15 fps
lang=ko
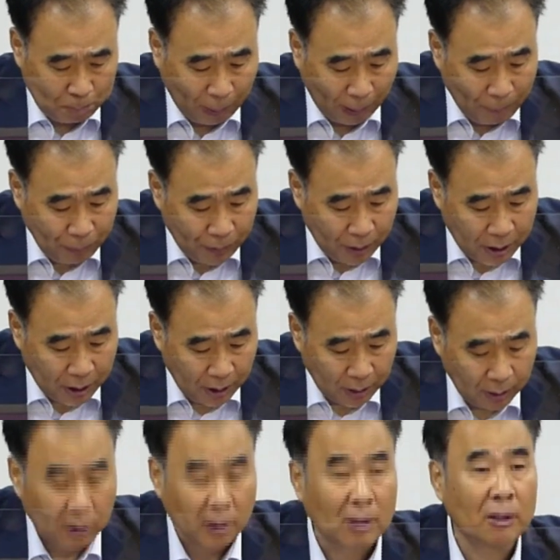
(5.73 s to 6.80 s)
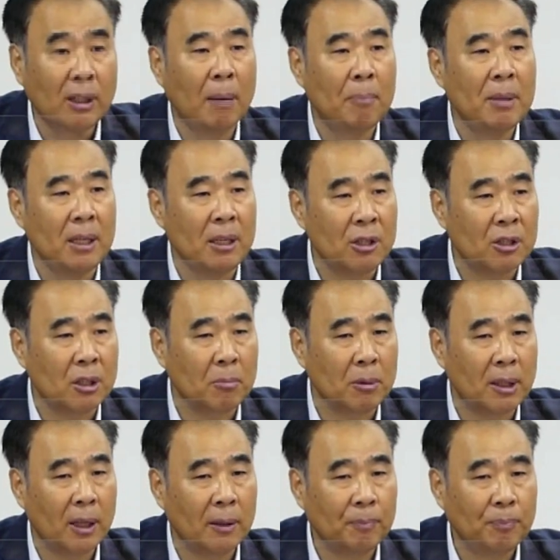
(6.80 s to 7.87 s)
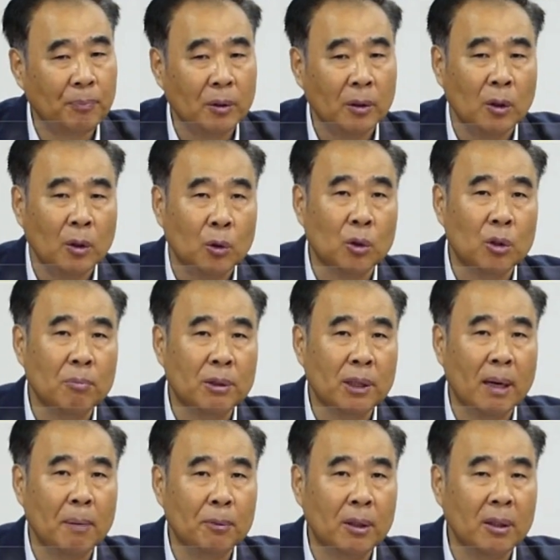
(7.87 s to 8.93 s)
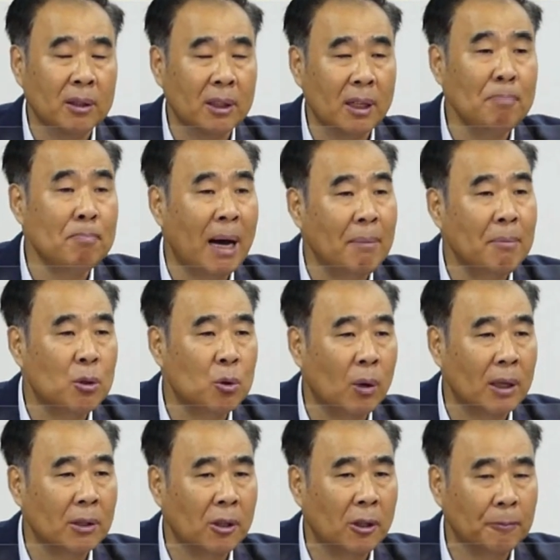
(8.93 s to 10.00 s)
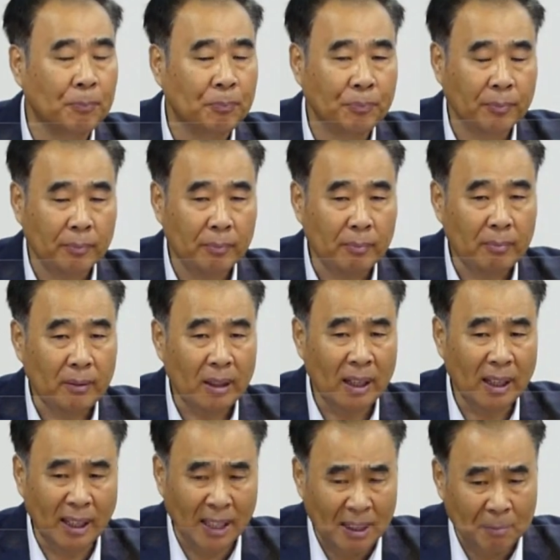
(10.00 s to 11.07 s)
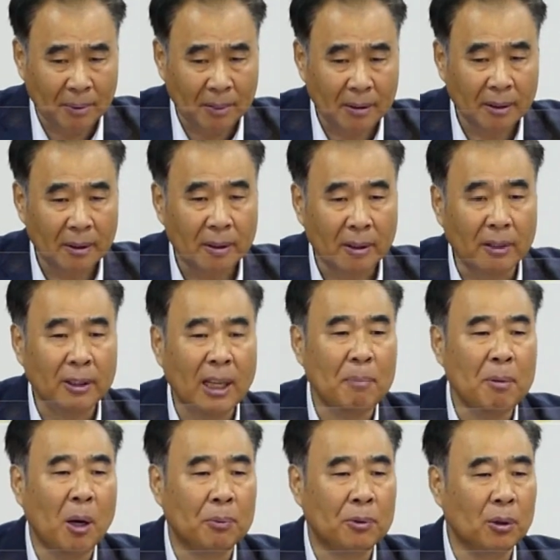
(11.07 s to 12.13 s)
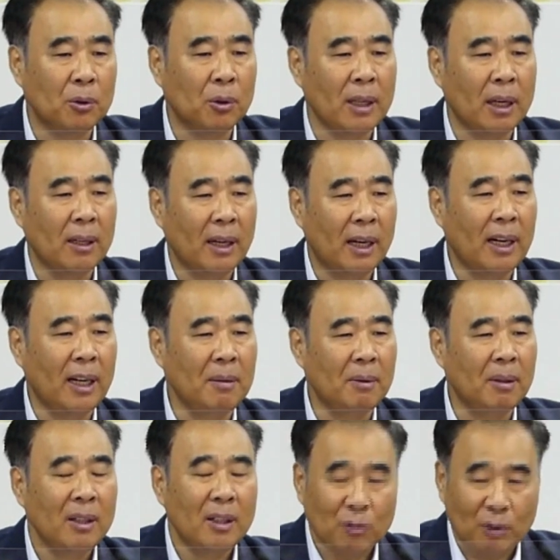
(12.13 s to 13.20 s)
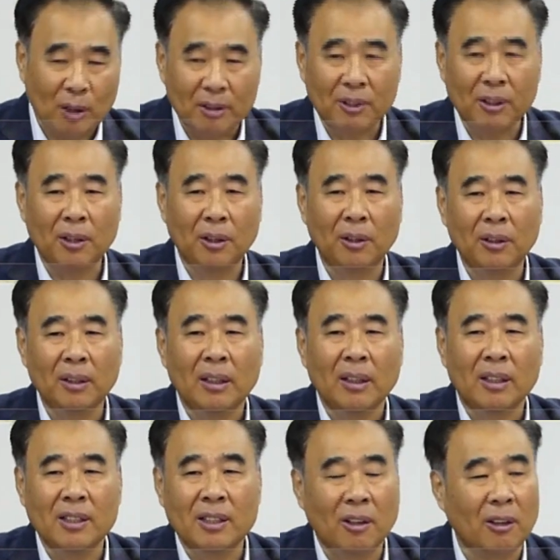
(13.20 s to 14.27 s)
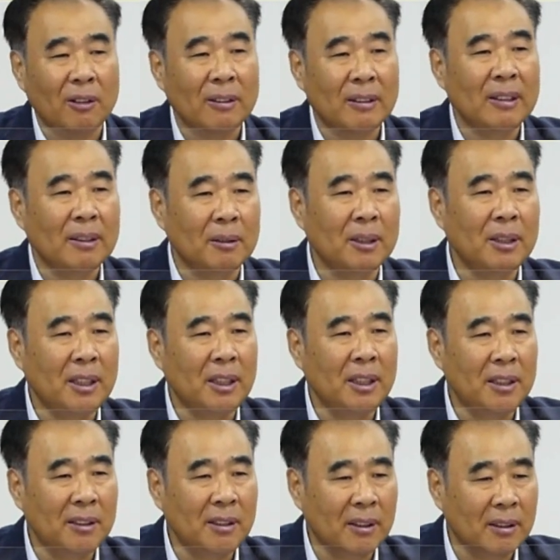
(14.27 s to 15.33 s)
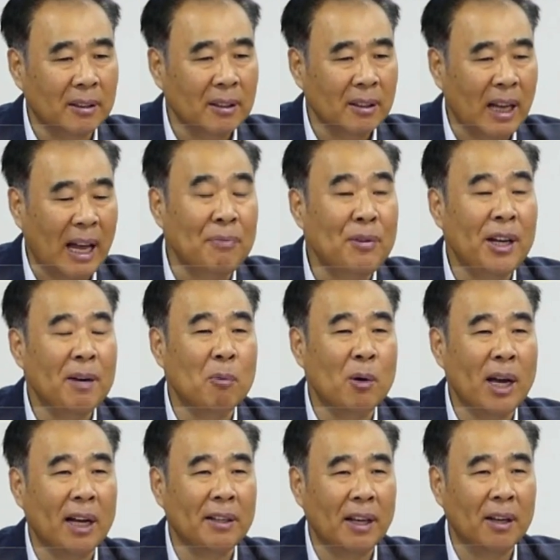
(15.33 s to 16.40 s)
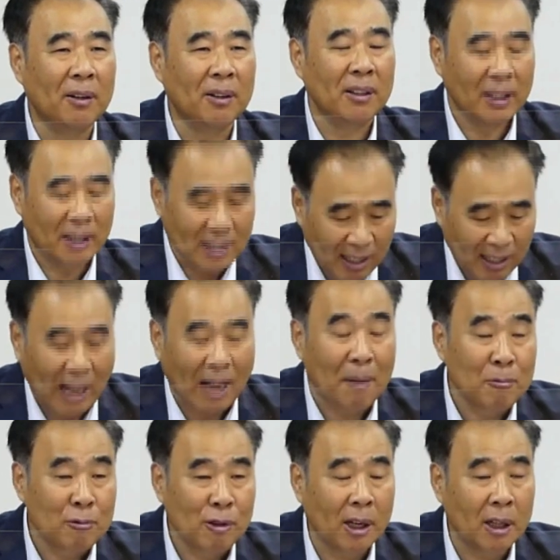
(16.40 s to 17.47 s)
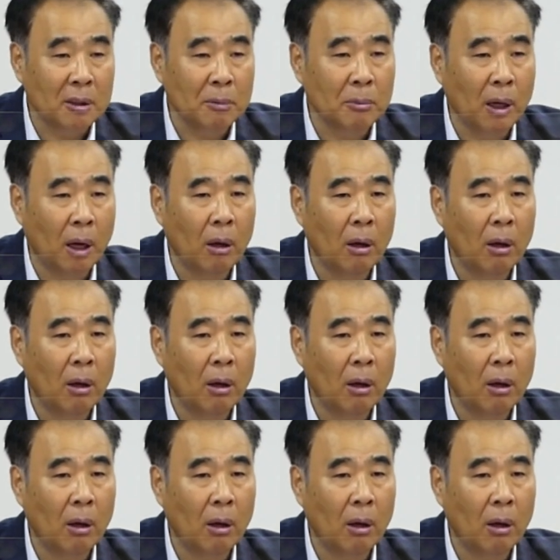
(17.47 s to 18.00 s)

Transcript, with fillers: 반드시 응답이 있습니다. 요즘 사람들은 참 마음이 좋아서 하나님 응답이 없어도 그냥 하나님 됐어요. 그저 이 일은 안 되는 모양이네요. 그냥 감수하겠습니다.